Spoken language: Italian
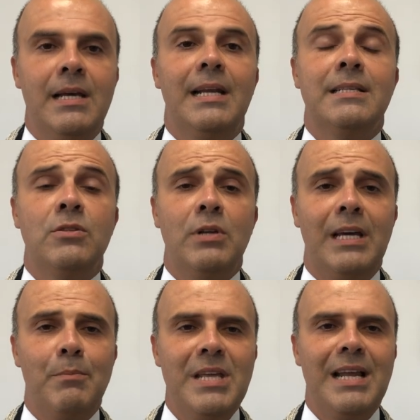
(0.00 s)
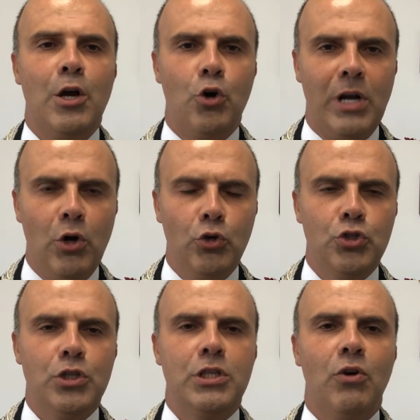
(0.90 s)
La stazione carabinieri ancora
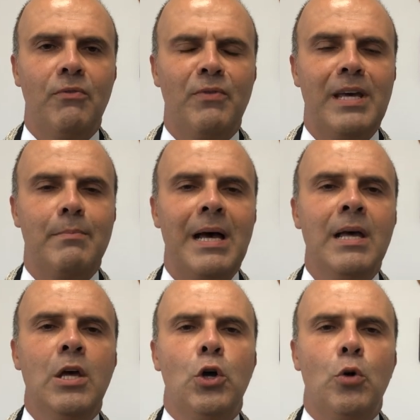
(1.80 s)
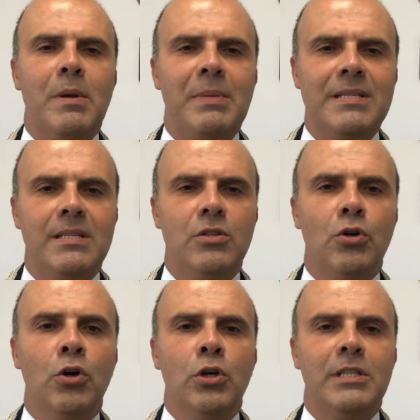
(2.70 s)
oggi si conferma come
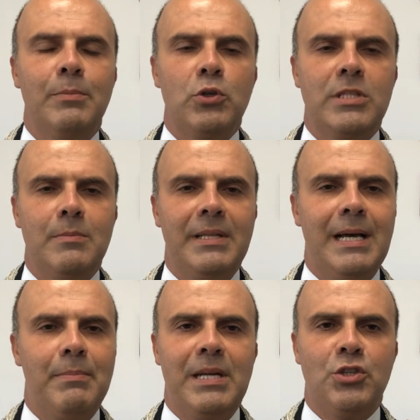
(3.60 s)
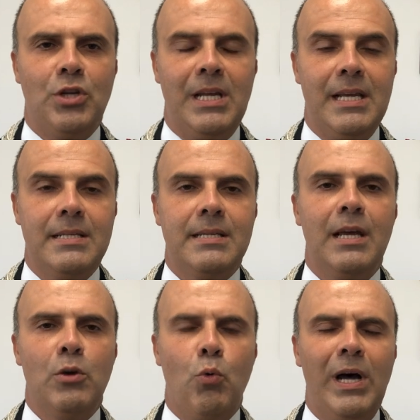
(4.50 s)
presidio di prossimità per eccellenza,
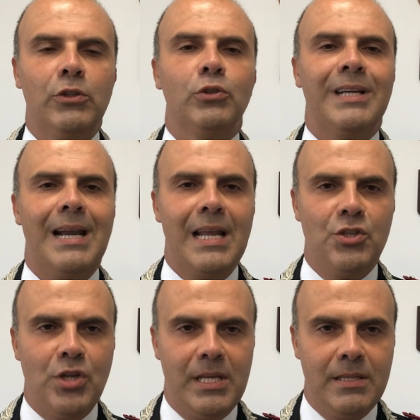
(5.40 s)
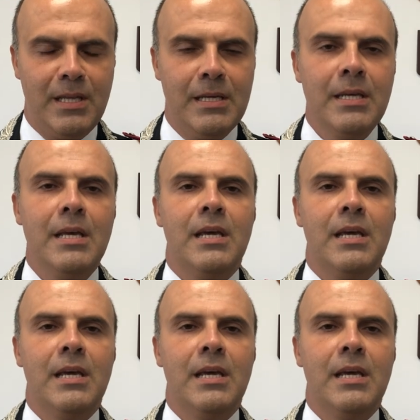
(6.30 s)
in quanto tra la gente